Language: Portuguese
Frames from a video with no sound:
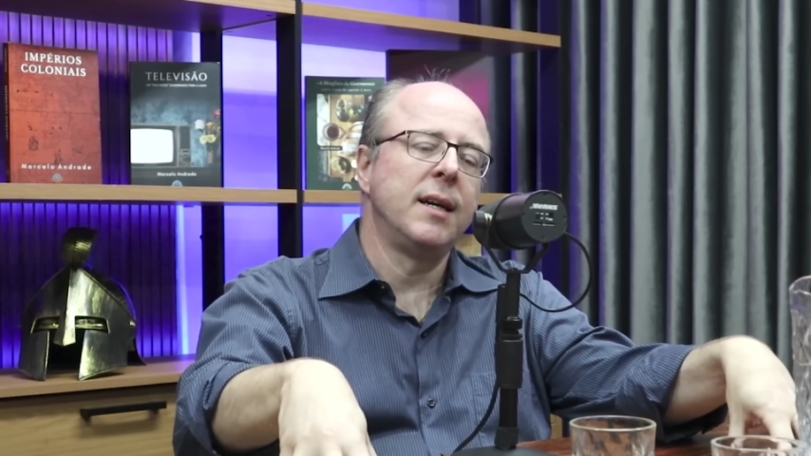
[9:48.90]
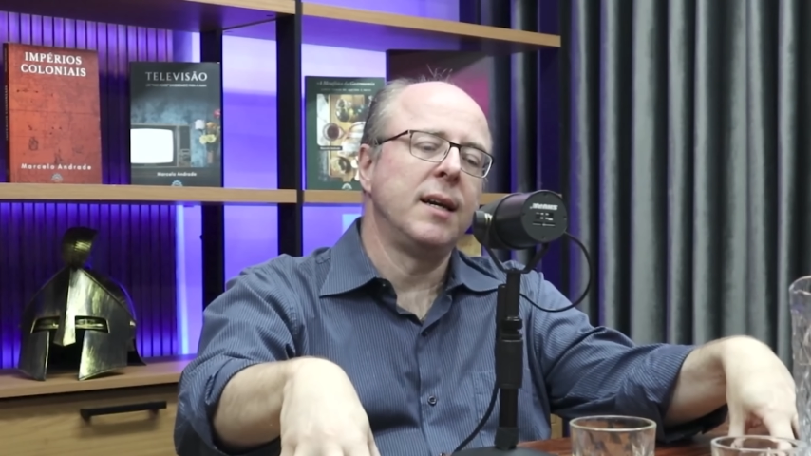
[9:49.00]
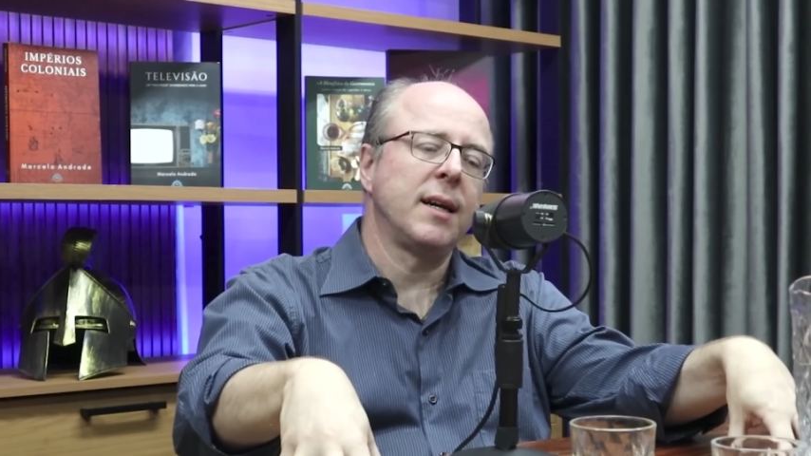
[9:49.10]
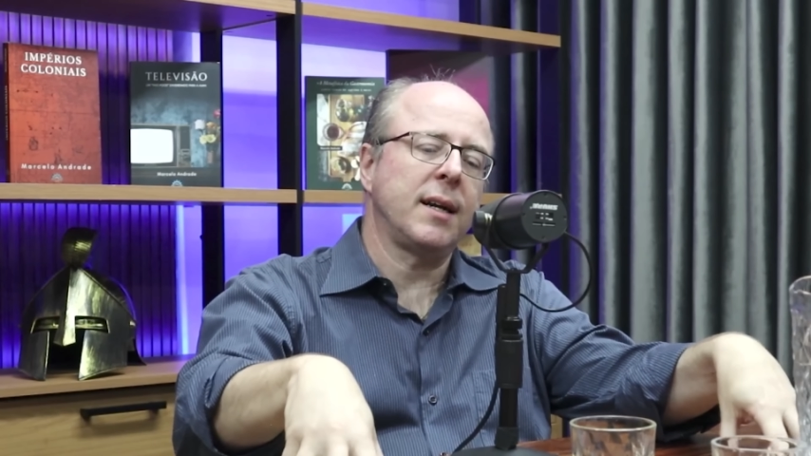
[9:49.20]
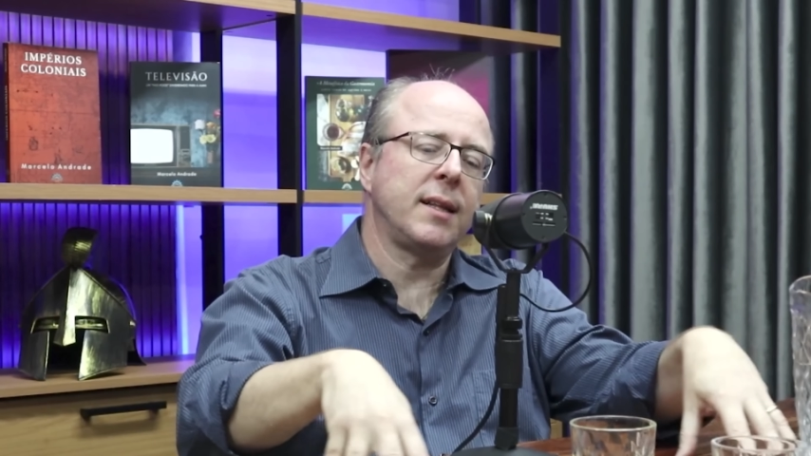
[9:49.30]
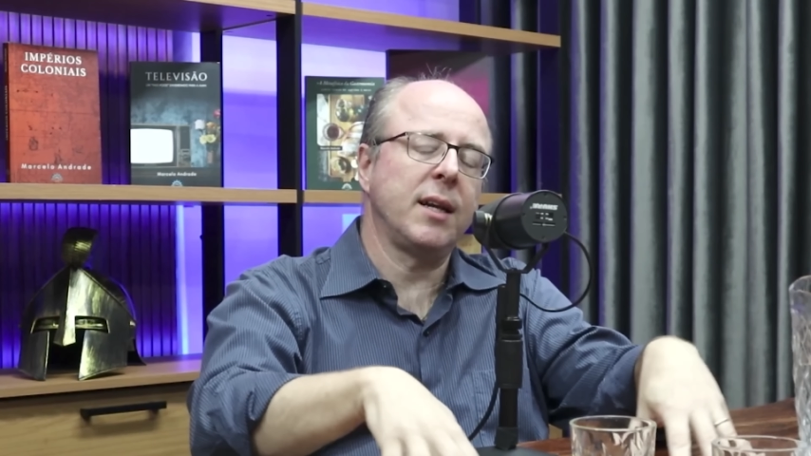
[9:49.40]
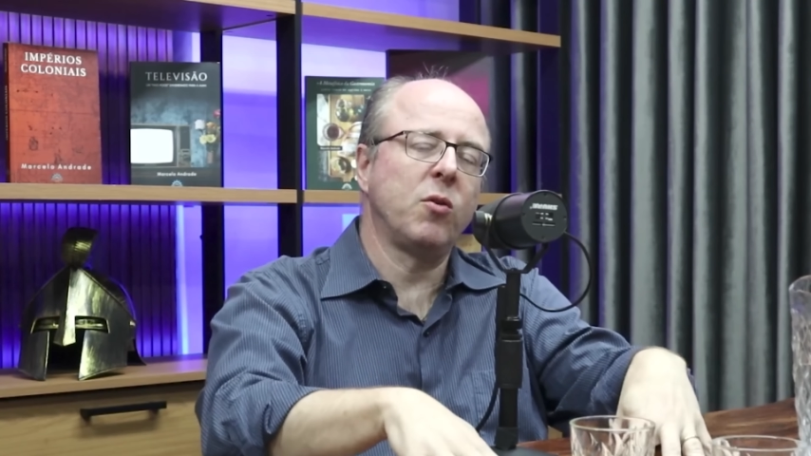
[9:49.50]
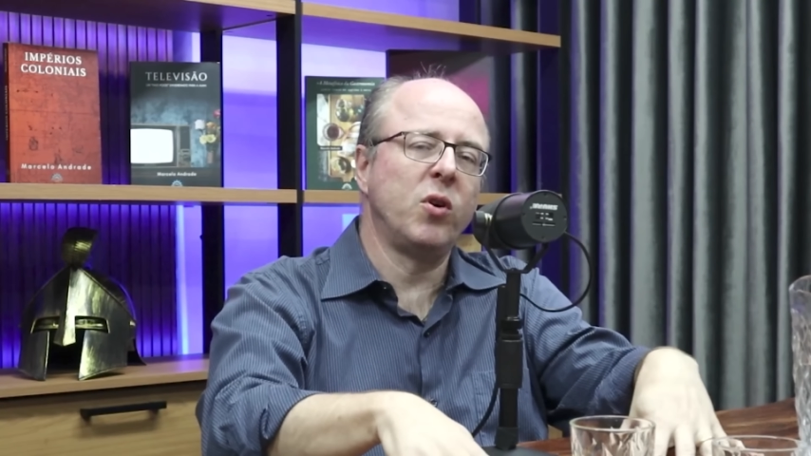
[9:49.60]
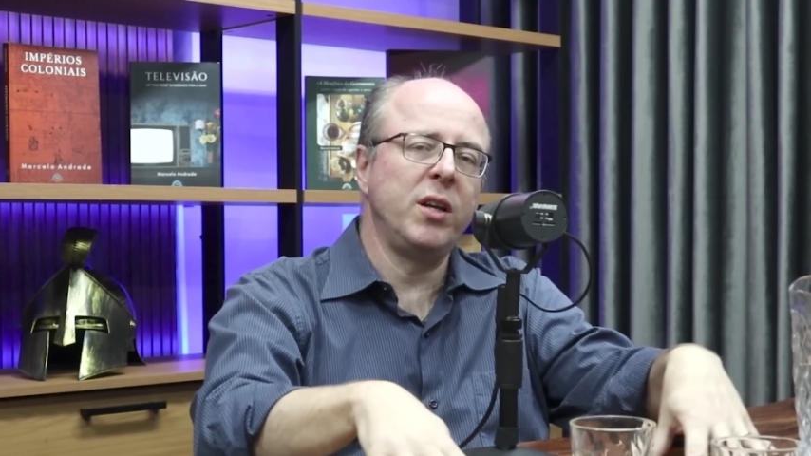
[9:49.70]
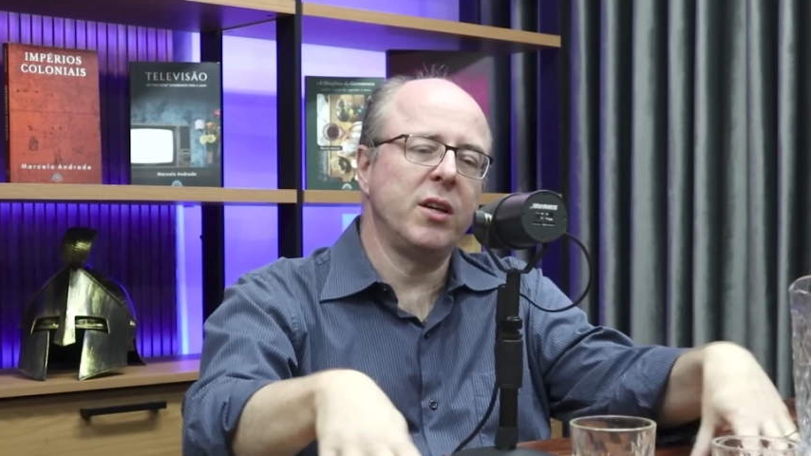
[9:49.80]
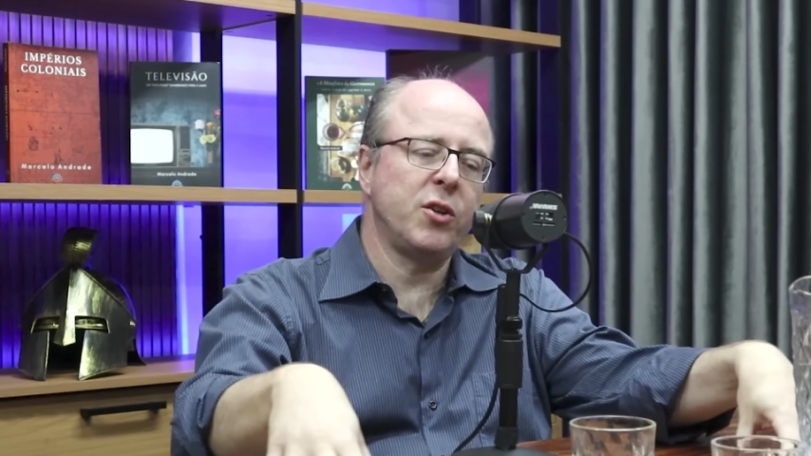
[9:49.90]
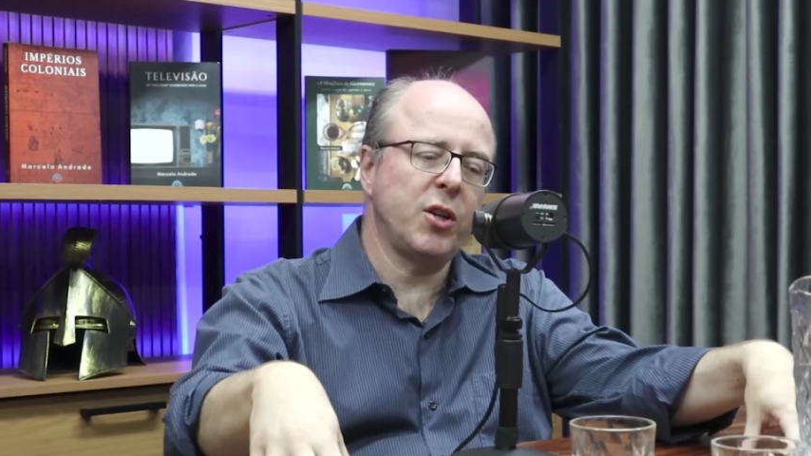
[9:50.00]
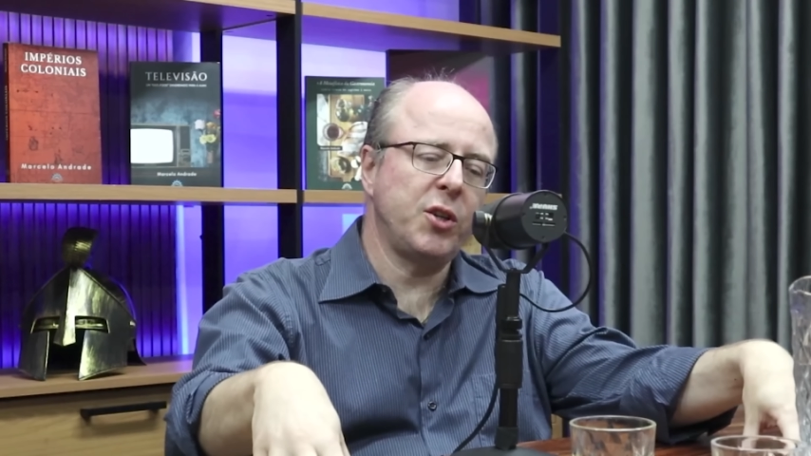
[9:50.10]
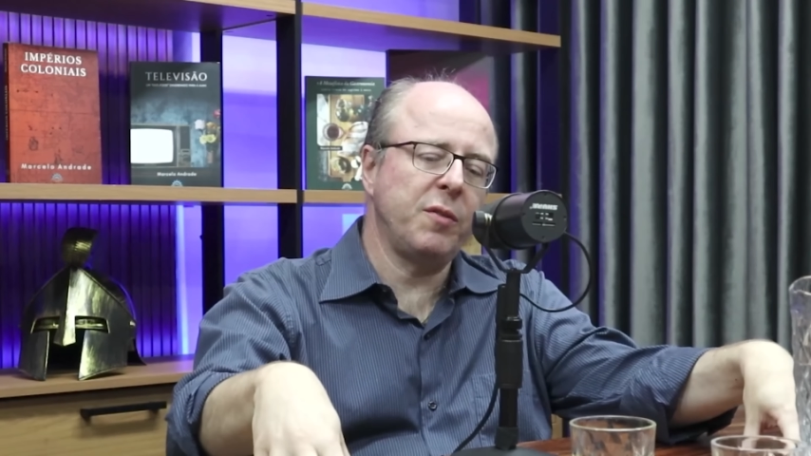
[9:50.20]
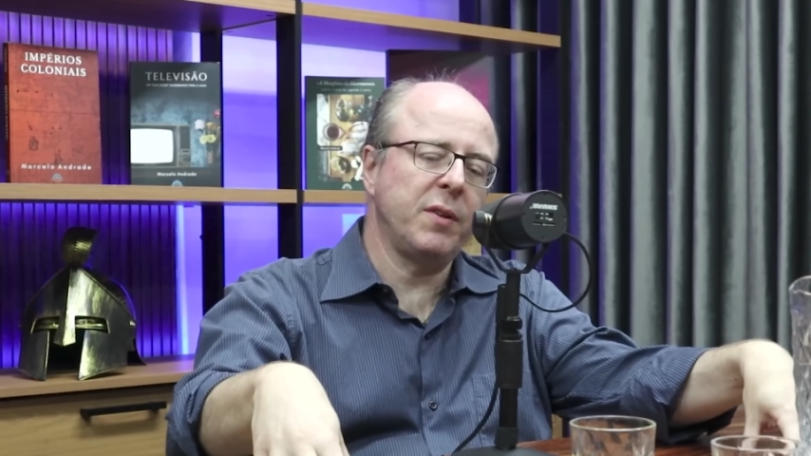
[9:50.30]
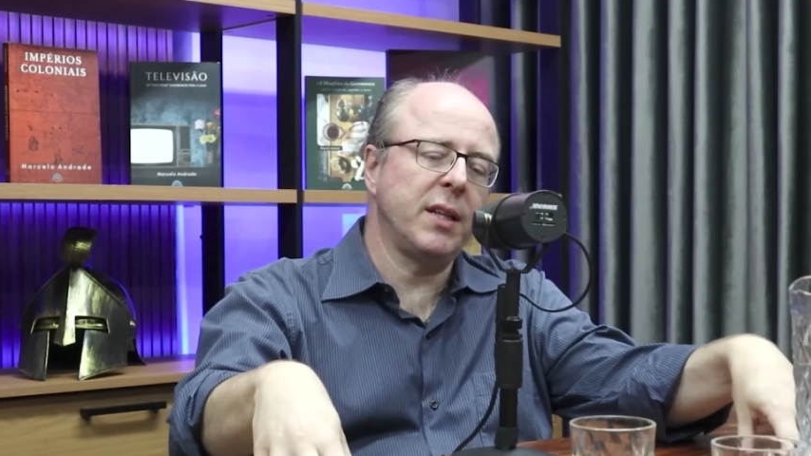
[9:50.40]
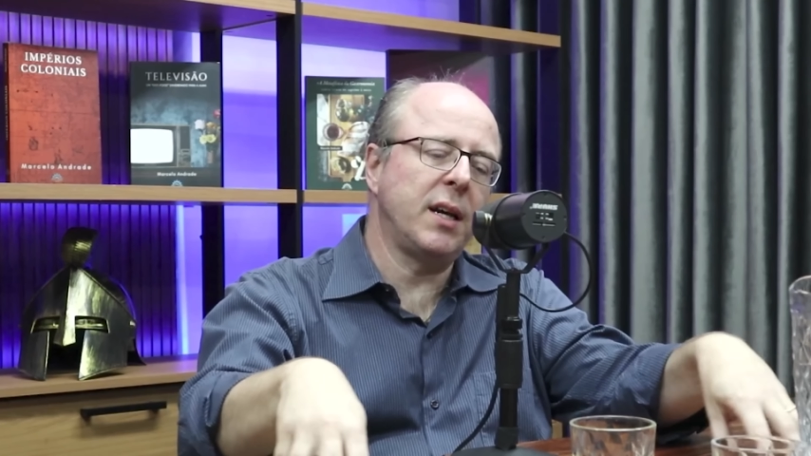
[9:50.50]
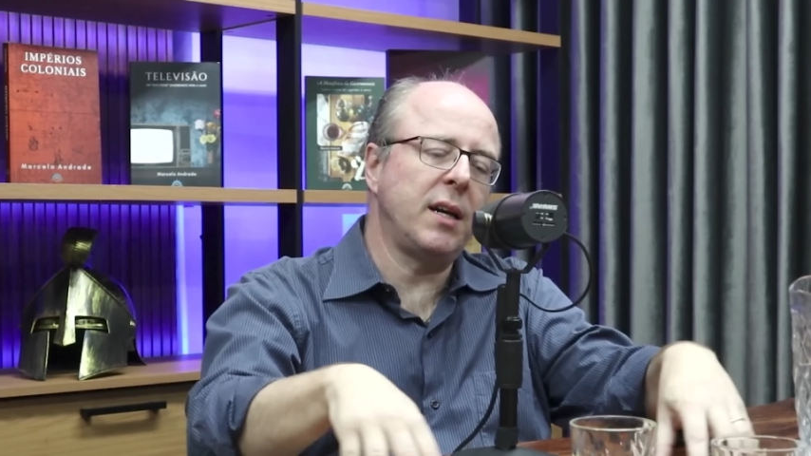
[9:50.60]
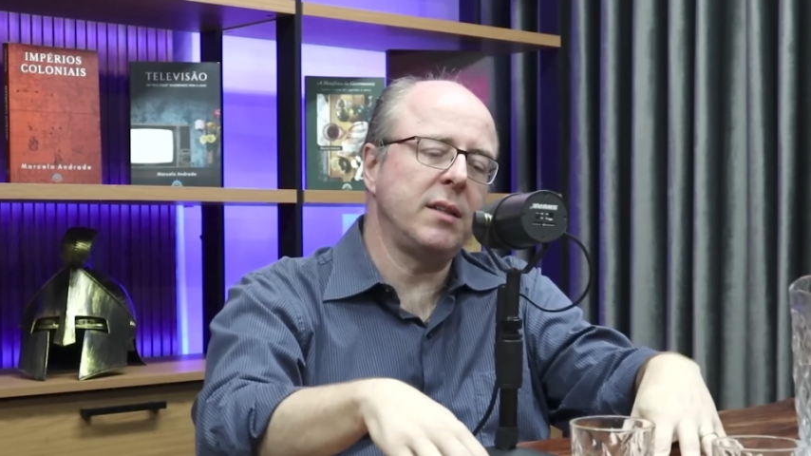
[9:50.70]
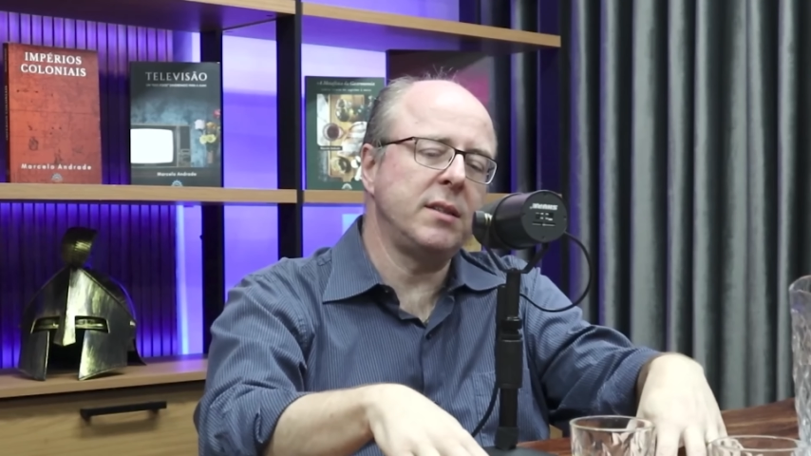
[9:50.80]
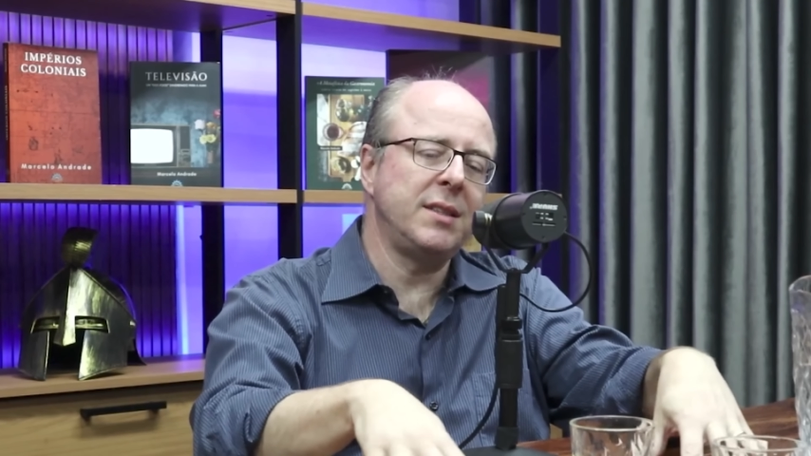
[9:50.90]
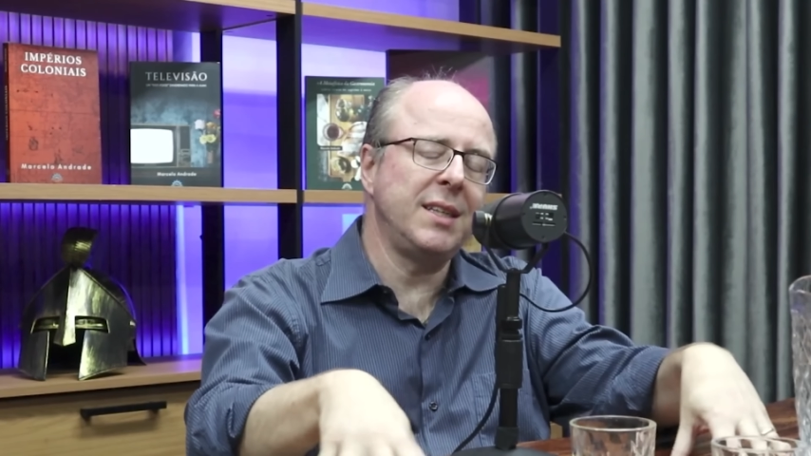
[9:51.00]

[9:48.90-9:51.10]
categorias de atividade de